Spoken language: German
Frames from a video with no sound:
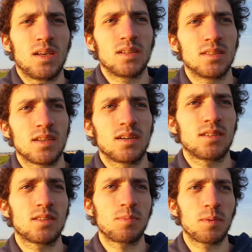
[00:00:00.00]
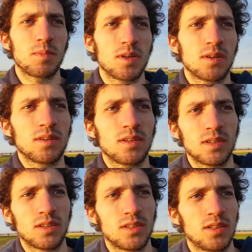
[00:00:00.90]
die Sache ist bei mir
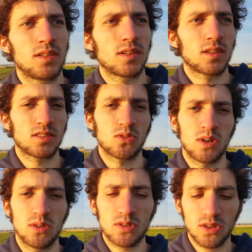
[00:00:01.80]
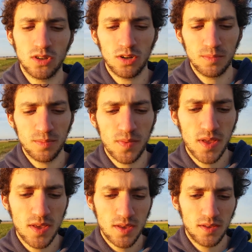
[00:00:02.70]
so rausgekommen
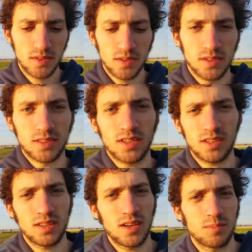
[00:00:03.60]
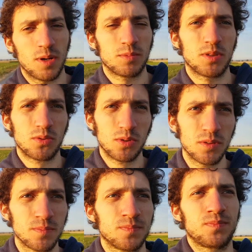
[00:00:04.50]
in der Zeit nach dem Abitur.